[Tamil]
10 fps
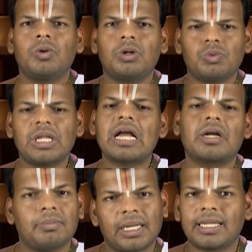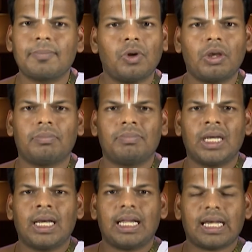ஒரு உதாரணம் பார்த்தா புரியும்
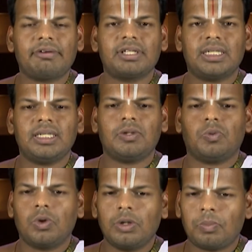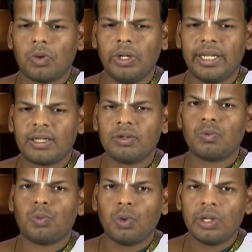அதாவது ஒரு பொருளின்
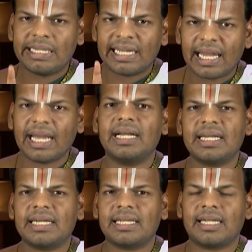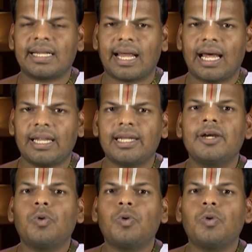ஒரு நிலை அழிகிறது என்றால்